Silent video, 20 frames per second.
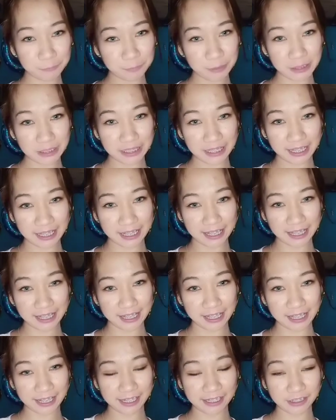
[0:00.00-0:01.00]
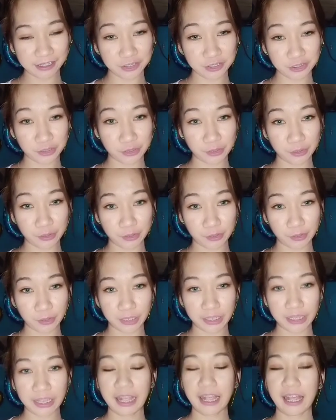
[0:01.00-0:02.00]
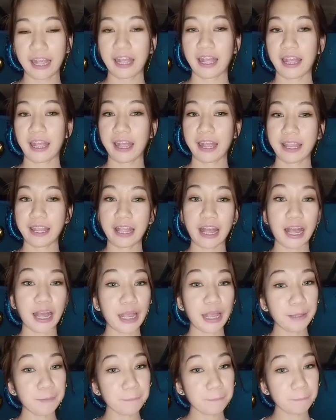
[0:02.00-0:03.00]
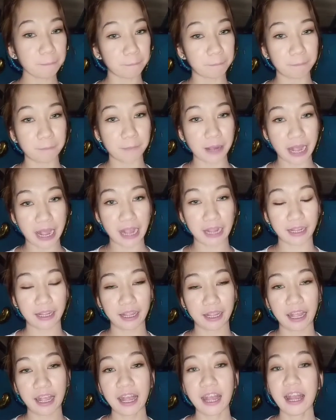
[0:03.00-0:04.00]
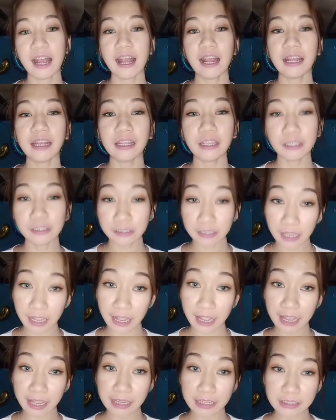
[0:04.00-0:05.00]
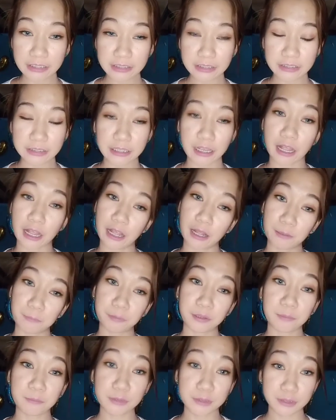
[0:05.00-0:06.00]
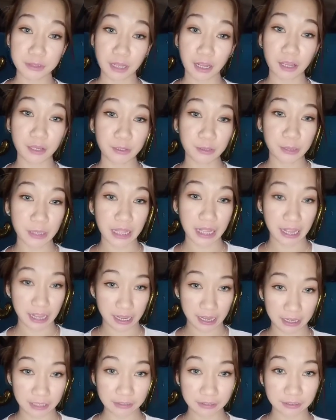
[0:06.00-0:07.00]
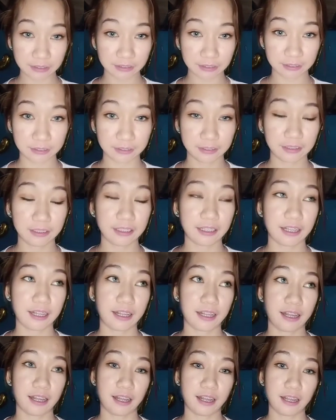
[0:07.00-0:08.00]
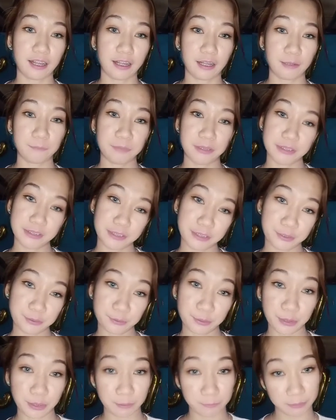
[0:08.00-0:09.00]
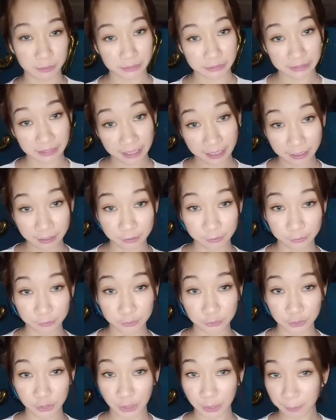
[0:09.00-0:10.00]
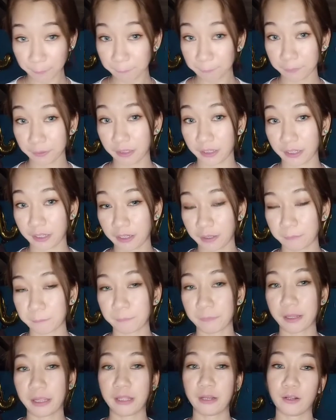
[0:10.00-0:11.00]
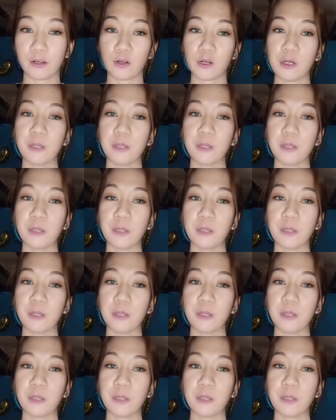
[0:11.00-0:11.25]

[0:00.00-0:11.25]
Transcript: again, Joy. And I'm back. Ngayon guys, um, kamusta kayong lahat? Um, ECQ na naman tayo, syempre. Pero,